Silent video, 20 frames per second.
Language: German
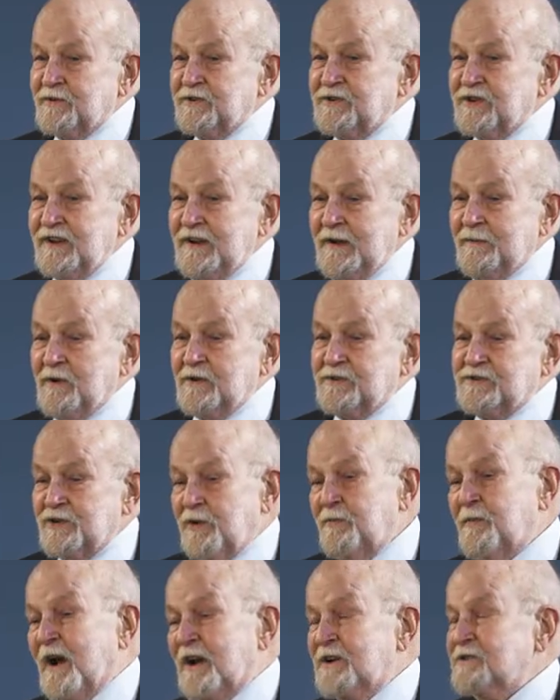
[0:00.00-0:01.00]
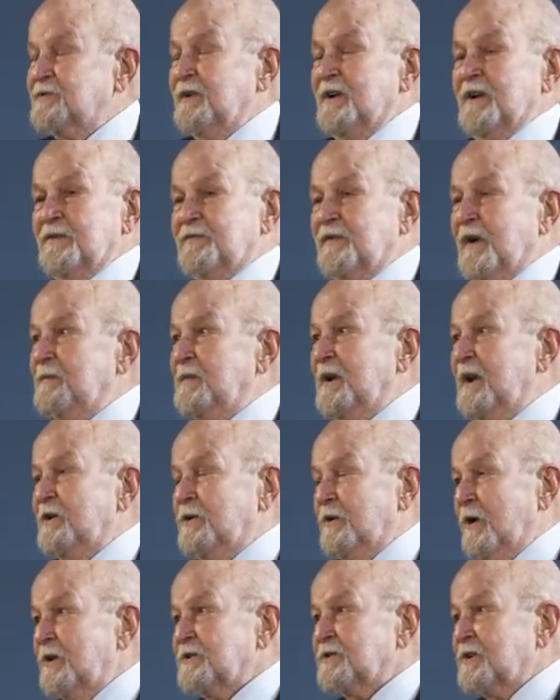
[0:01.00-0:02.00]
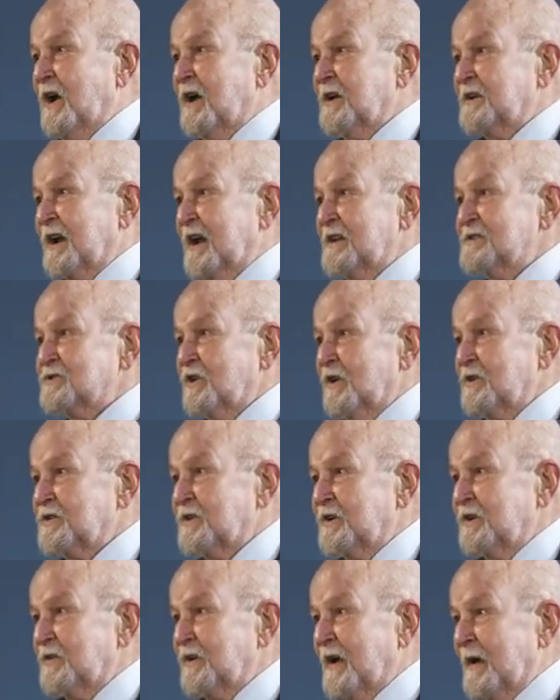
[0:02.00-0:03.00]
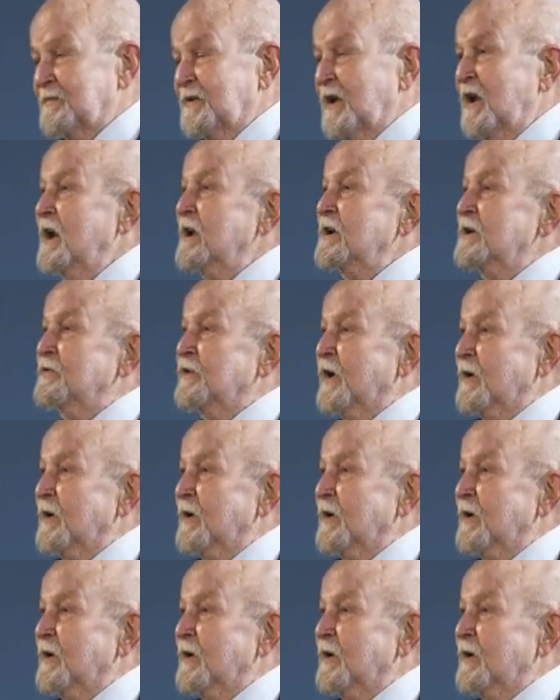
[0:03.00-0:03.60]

Betriebe. Zum Beispiel die Familie Oetker hat einen solchen gehabt. Die